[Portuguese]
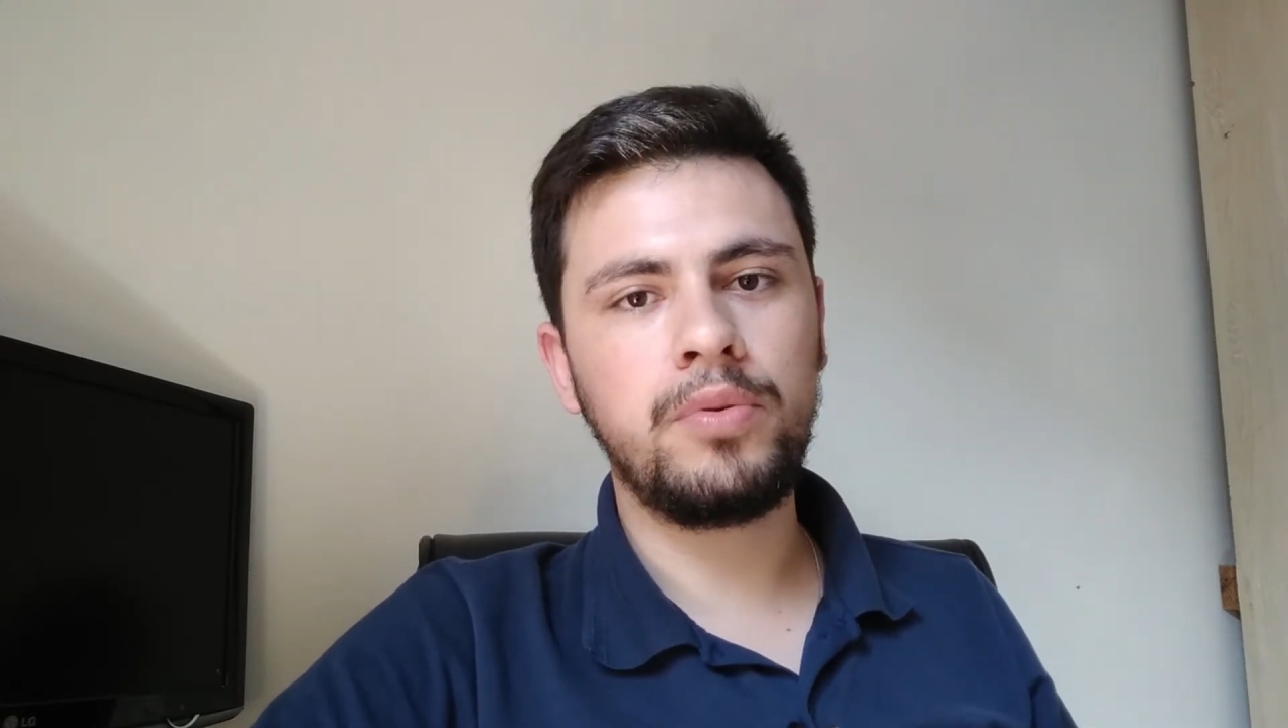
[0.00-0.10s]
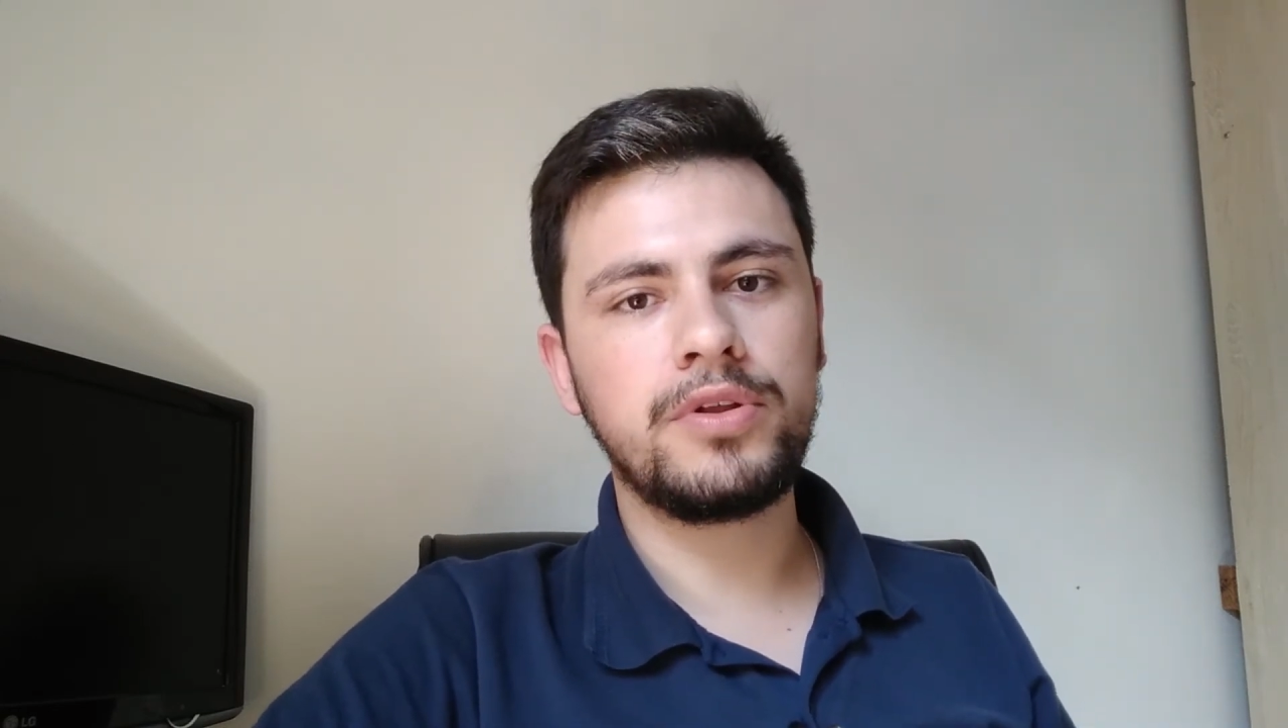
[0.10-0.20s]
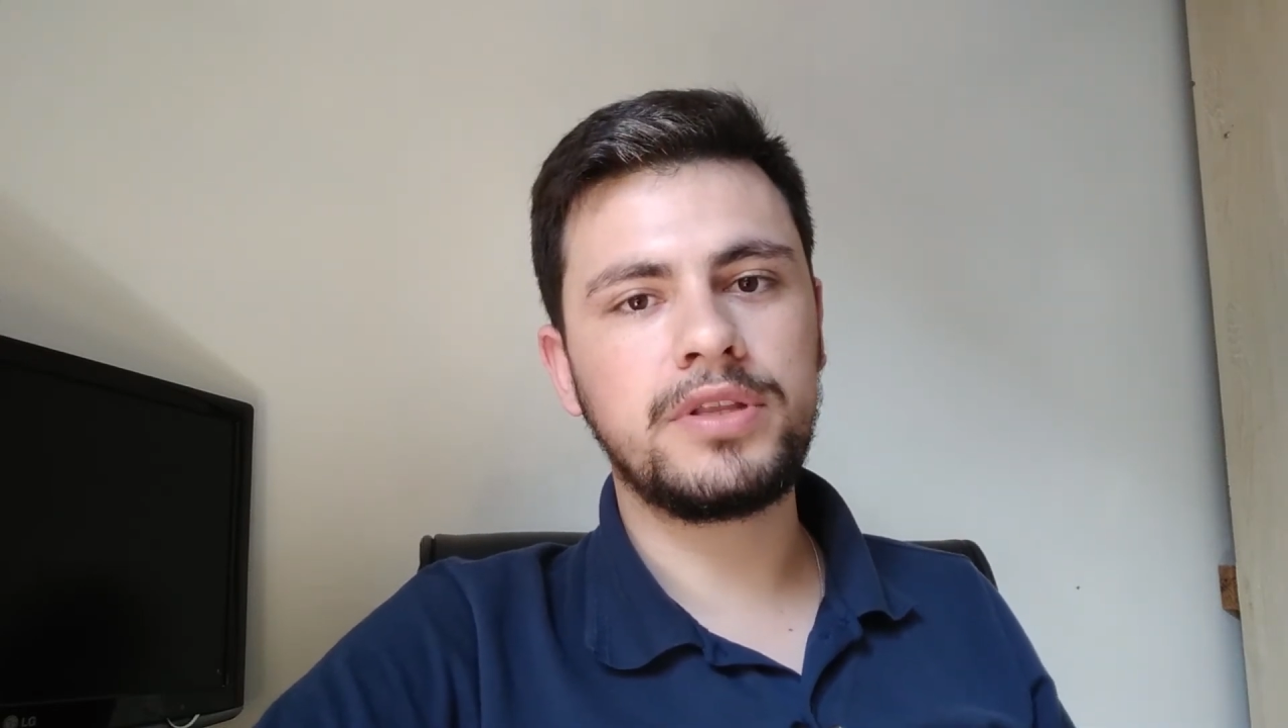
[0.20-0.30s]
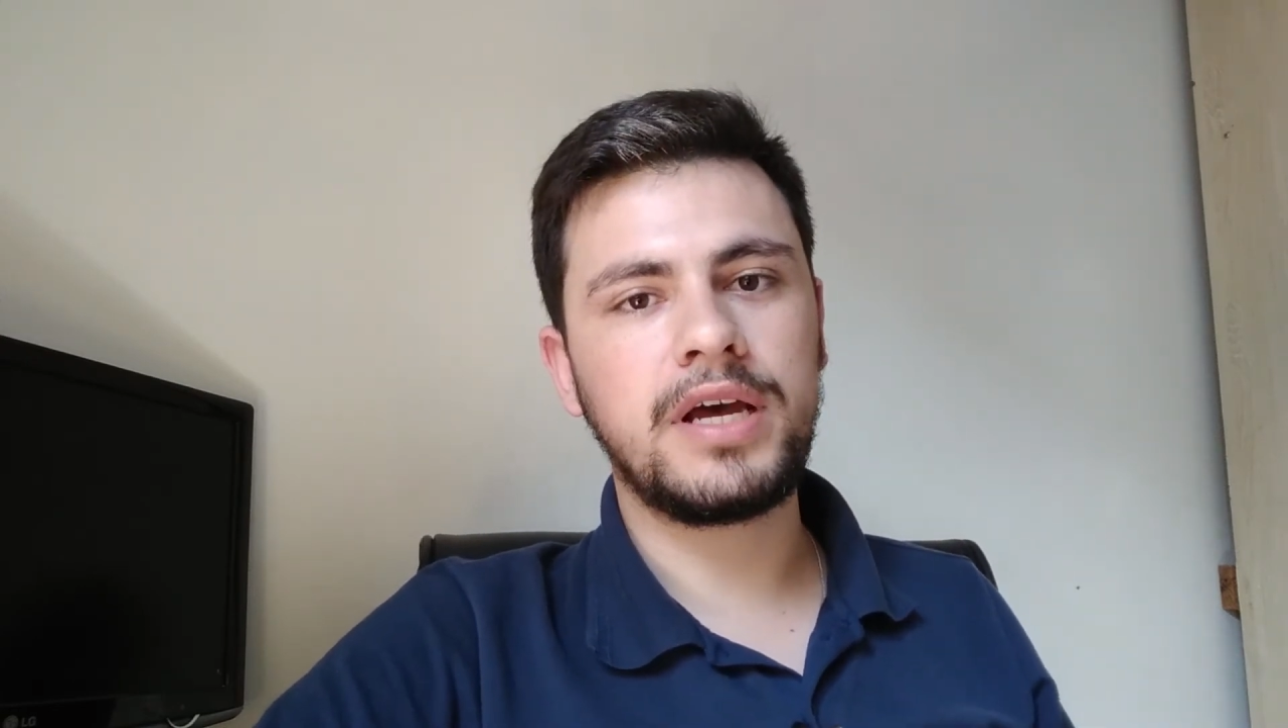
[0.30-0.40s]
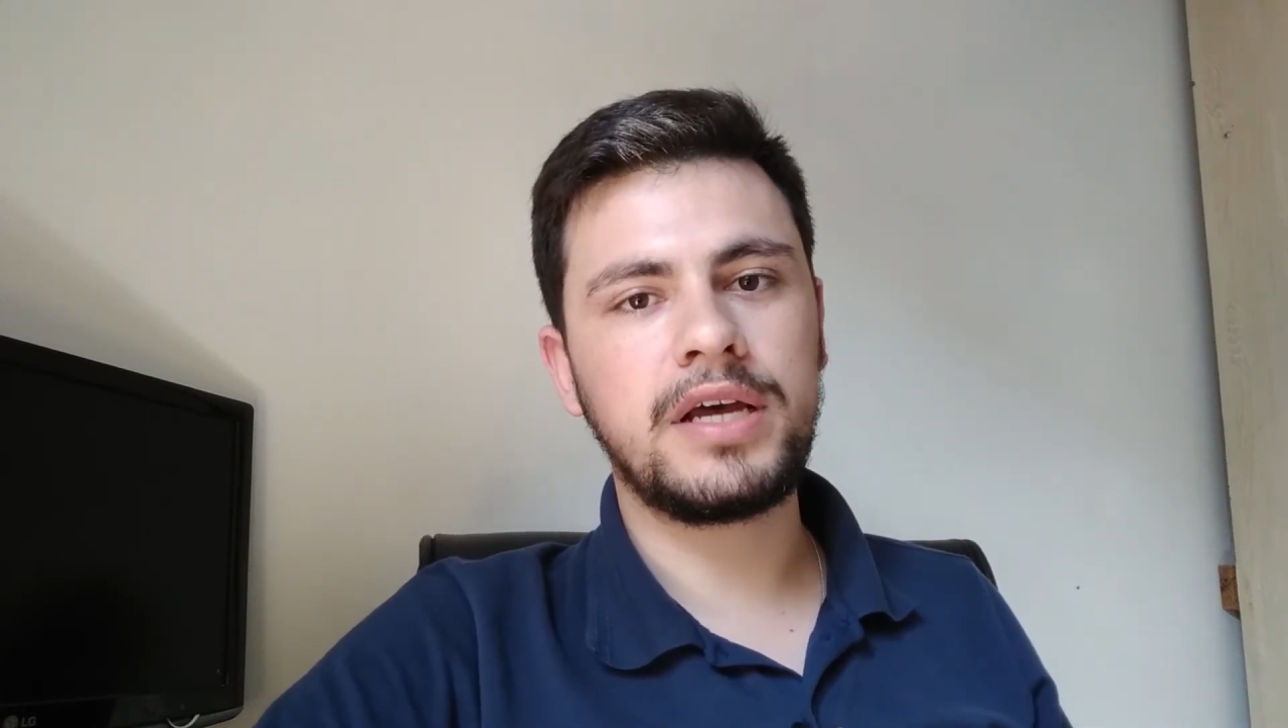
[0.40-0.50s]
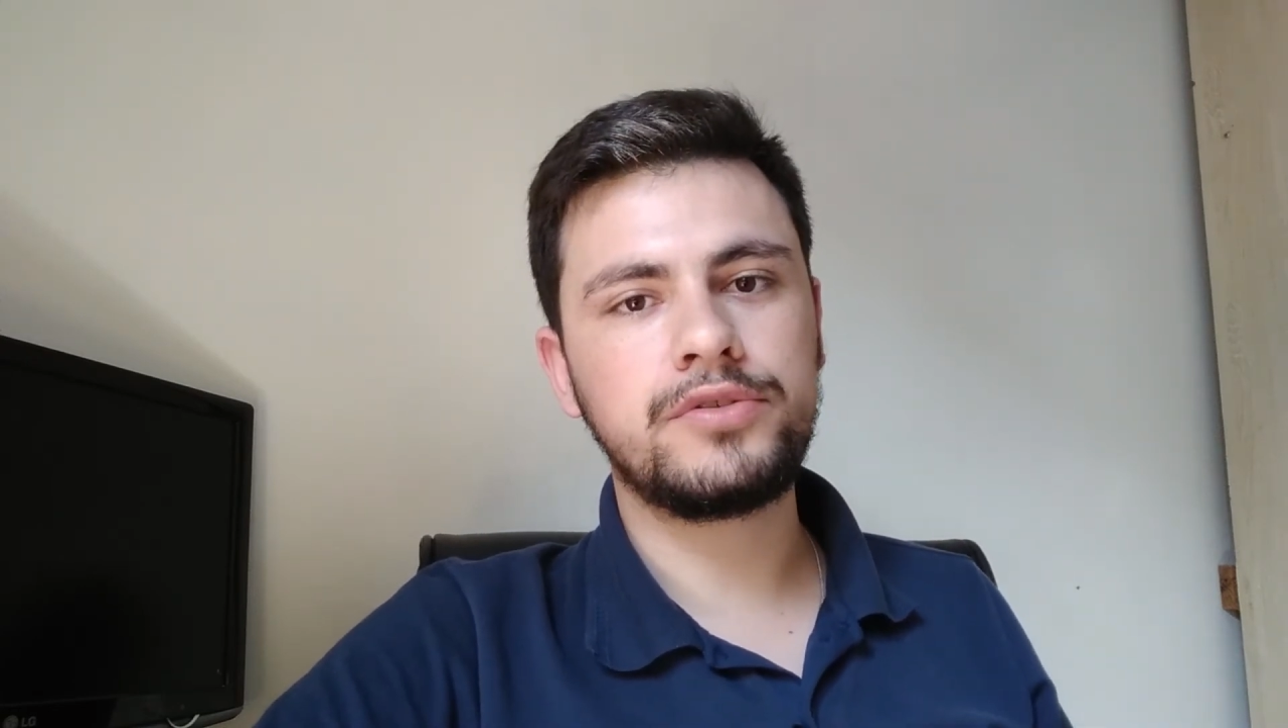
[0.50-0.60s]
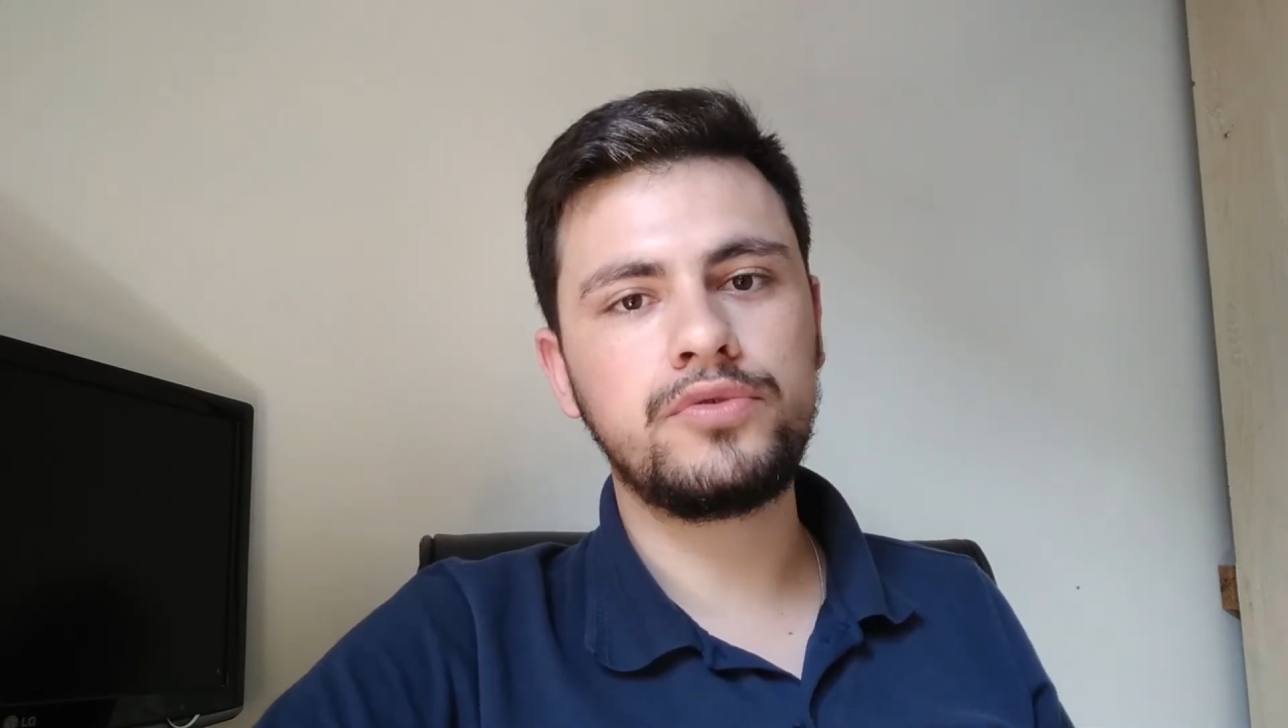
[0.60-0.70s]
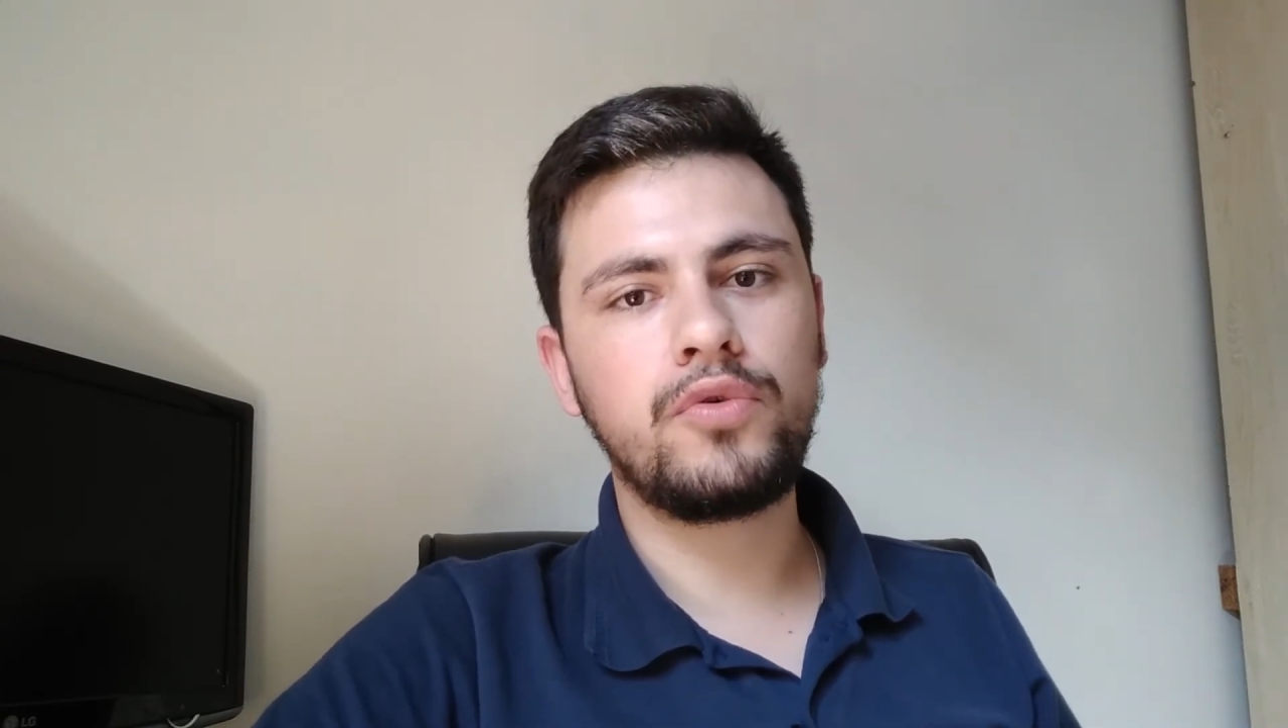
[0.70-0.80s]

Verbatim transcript: potássio